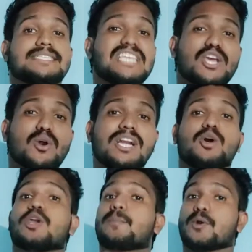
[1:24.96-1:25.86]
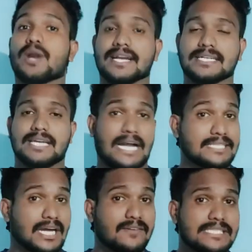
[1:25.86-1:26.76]
ஜியோன்ற ஒரு ப்ராடக்ட்
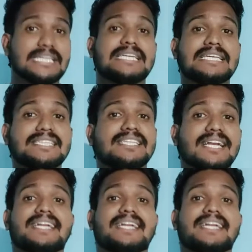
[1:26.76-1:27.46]
அதாவது இந்தியன்